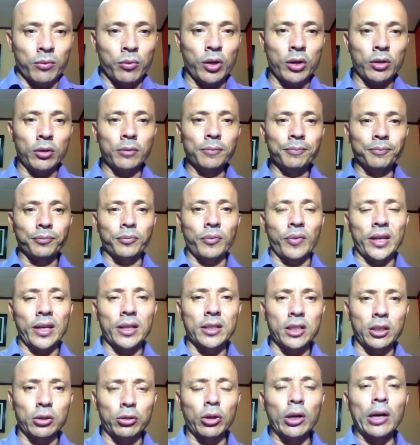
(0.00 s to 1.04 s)
Bueno,
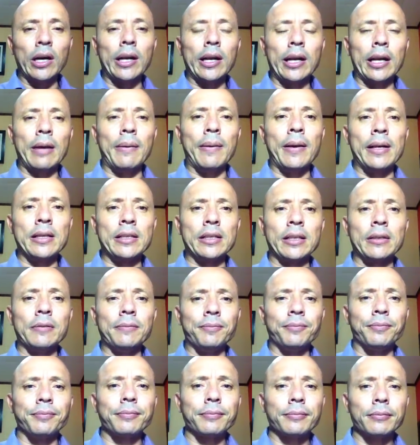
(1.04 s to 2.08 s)
esa es toda la
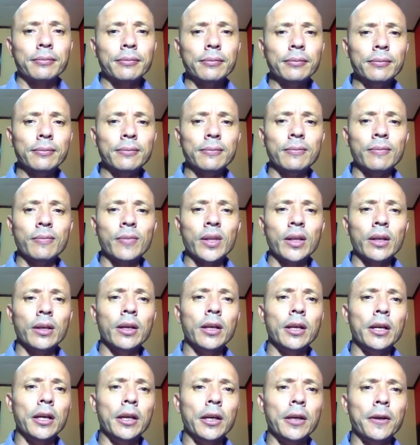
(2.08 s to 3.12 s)
alabanza.
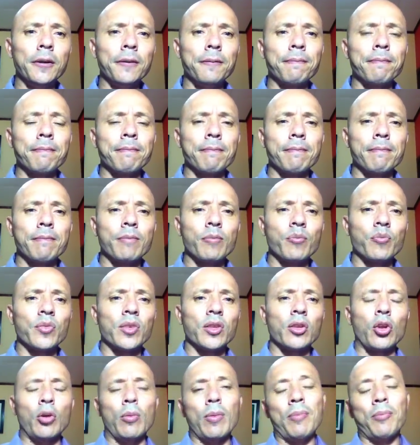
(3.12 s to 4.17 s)
Eh,
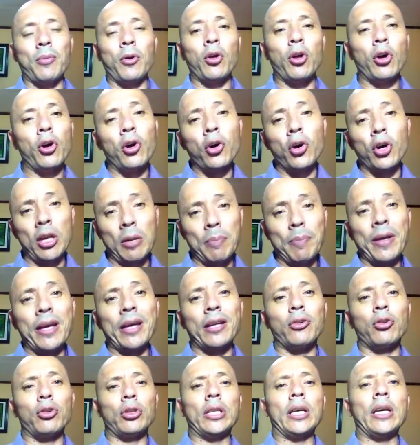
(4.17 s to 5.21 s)
no me puedo
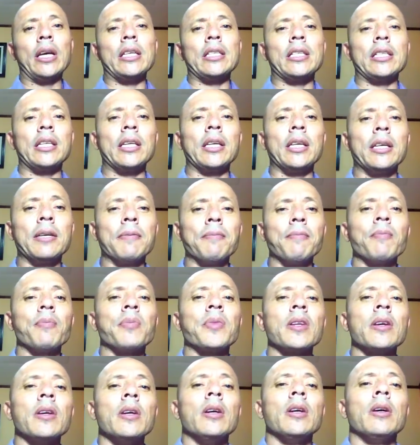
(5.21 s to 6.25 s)
despedir de ustedes sin
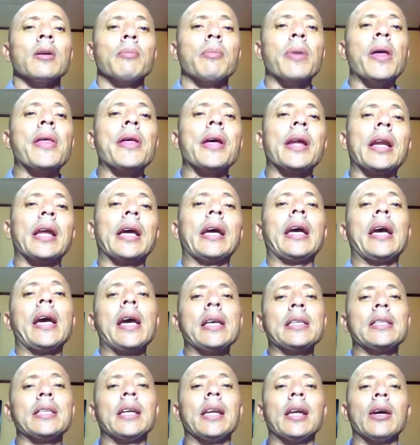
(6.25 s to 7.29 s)
pedirle
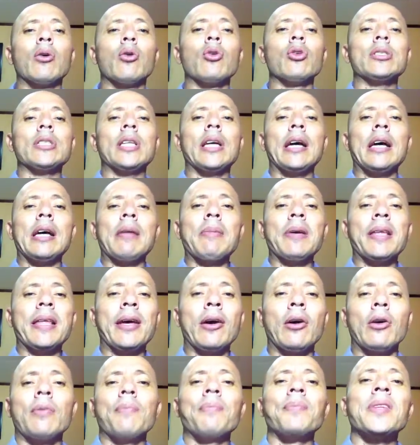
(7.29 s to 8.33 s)
que si les gusta el
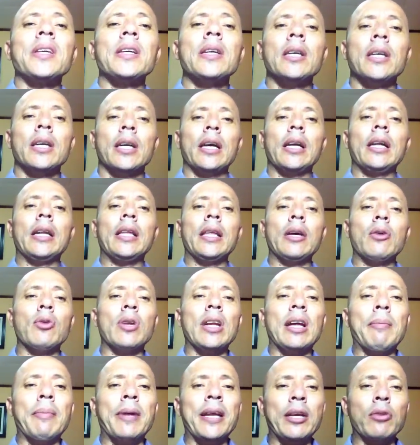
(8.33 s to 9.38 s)
video, que le den
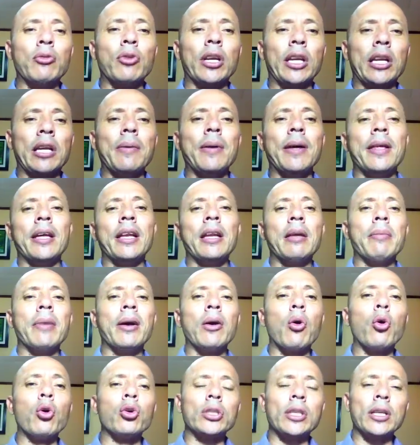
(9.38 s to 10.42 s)
una manito arriba, denle me
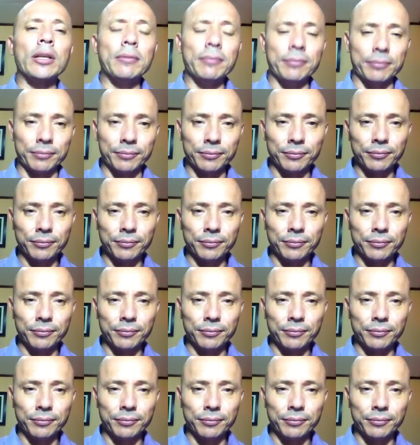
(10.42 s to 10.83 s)
gusta.